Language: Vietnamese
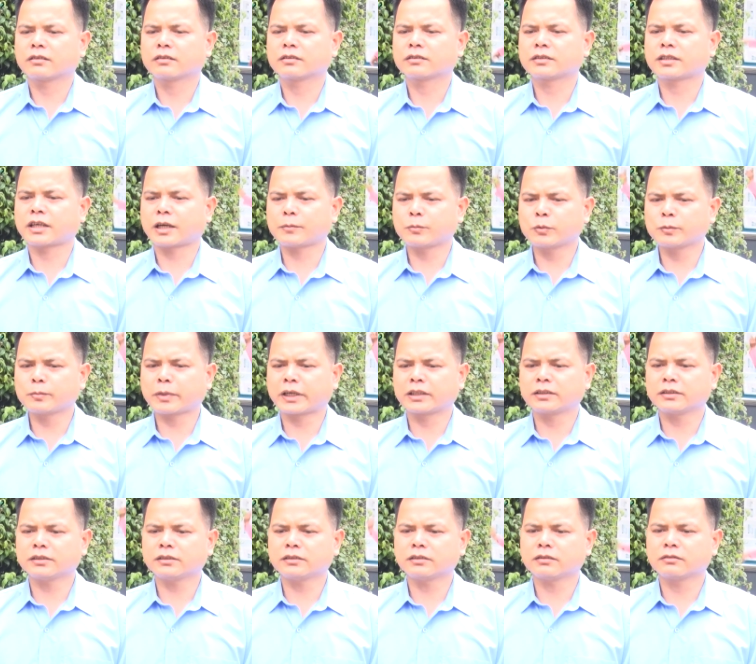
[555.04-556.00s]
xã Búng
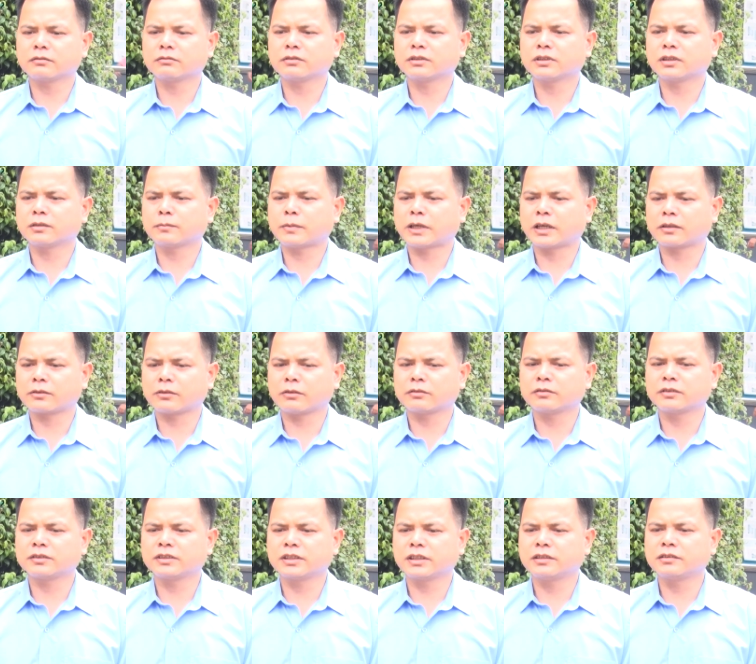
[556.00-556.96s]
Bánh cũng như là bà
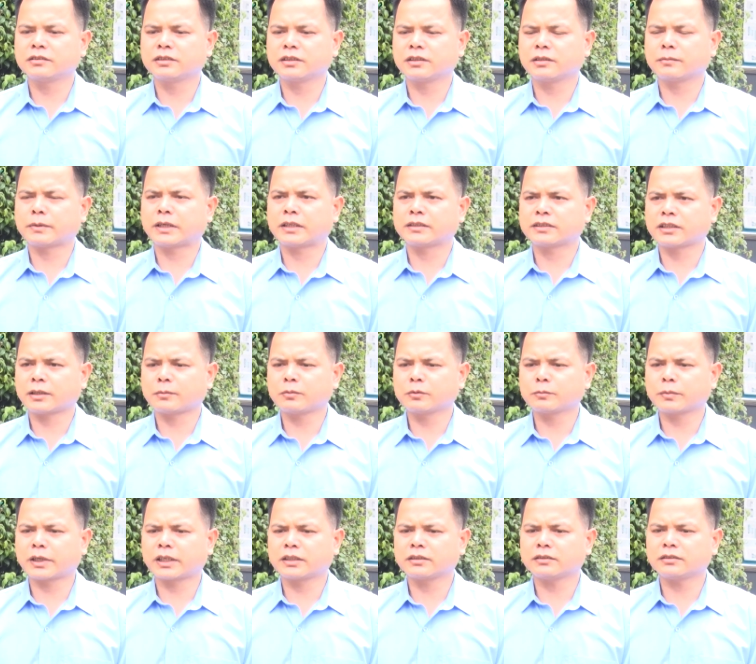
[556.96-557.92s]
con nhân dân trên địa bàn xã
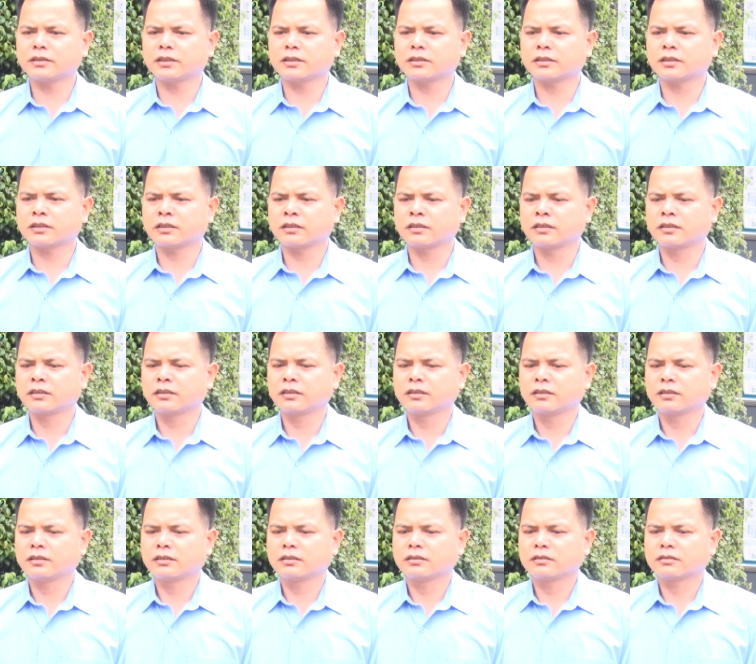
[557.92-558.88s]
Búng Bánh là
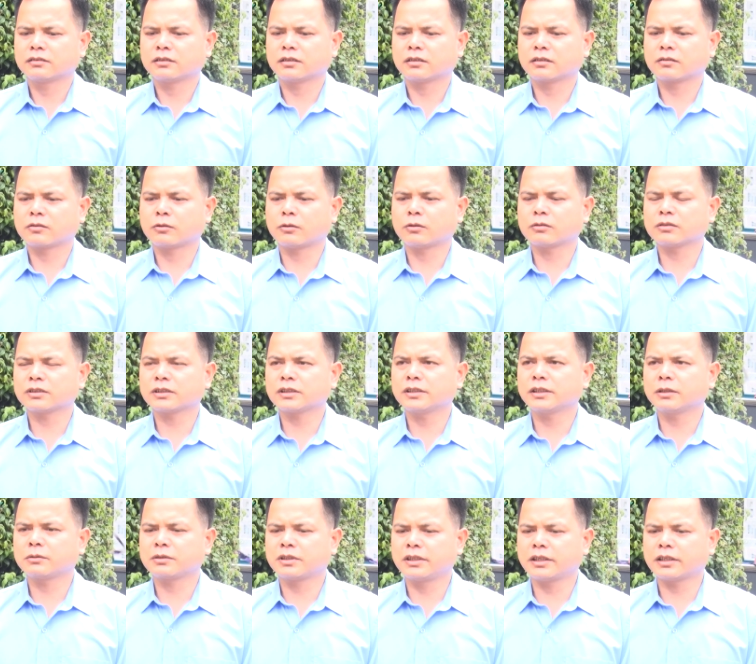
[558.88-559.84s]
Ờ, có cái
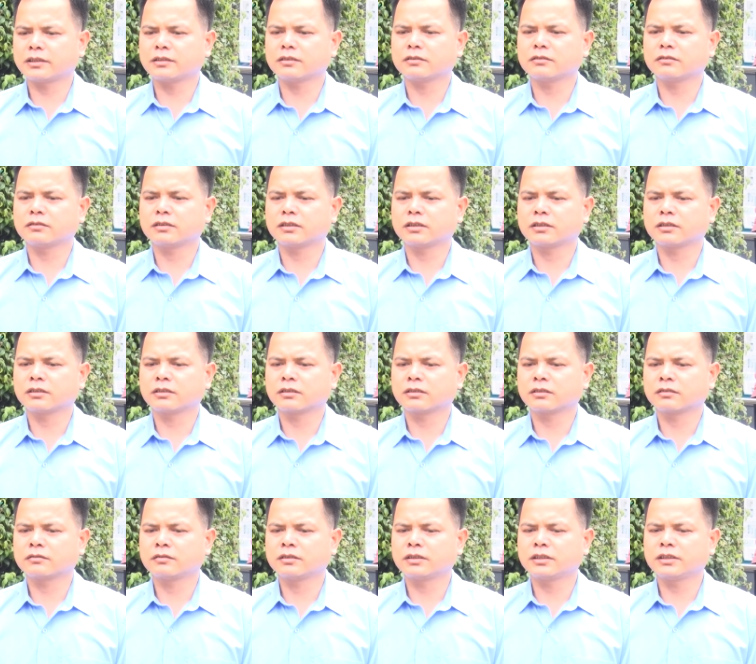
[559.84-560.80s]
điều kiện
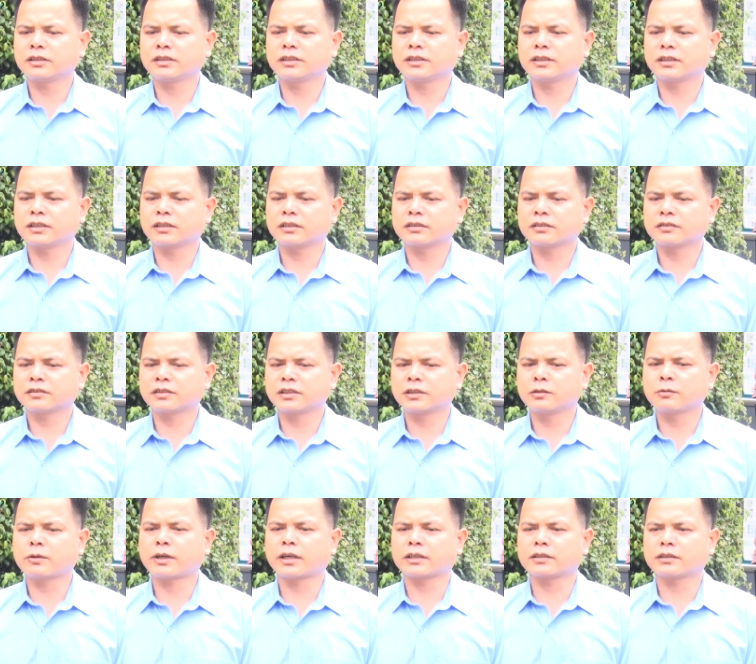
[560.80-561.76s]
nơi ờ,
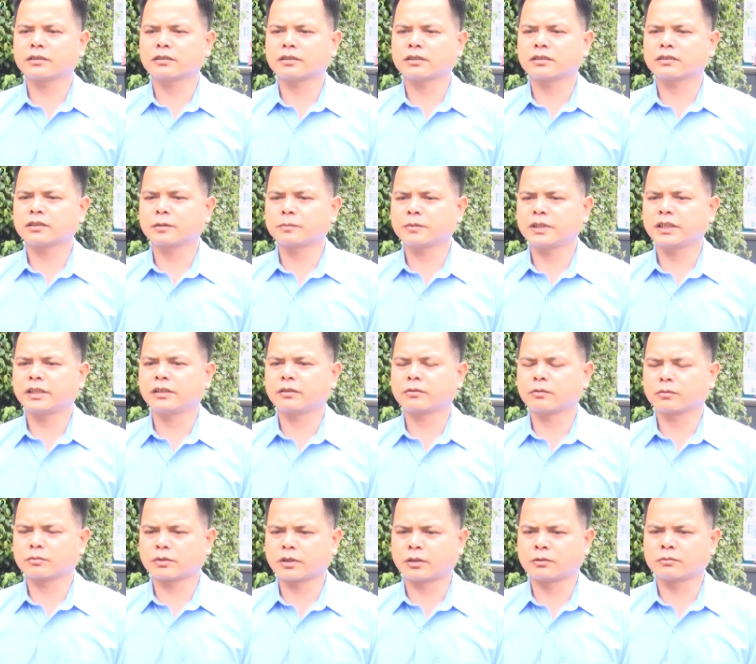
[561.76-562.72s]
sinh hoạt ờ, tập thể
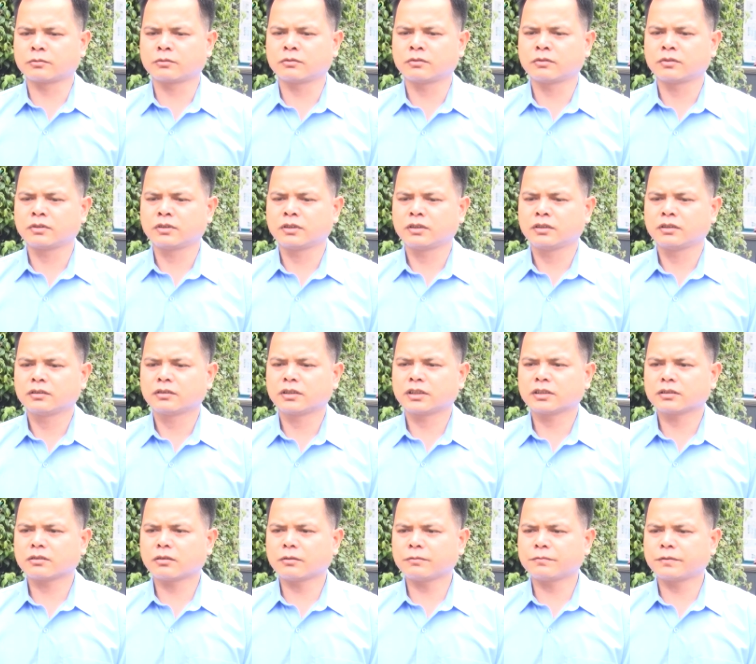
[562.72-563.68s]
cộng đồng
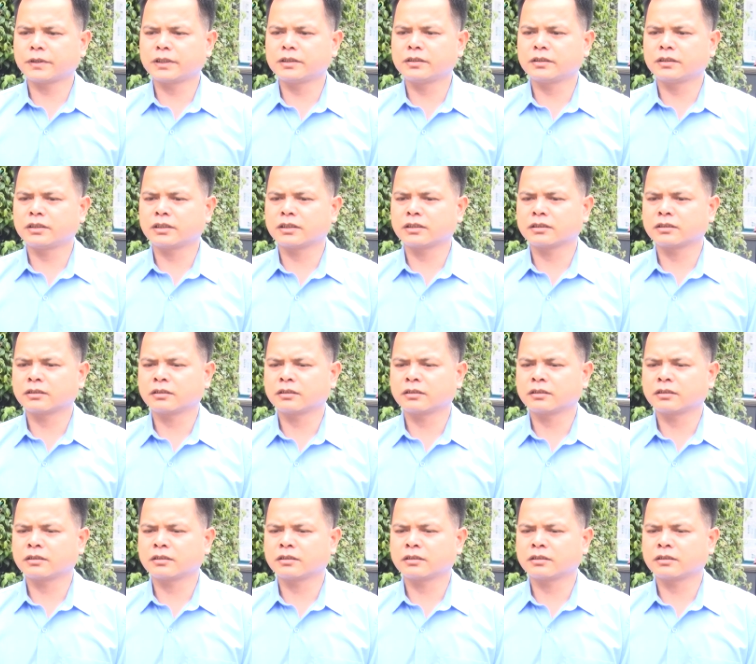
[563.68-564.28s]
để góp phần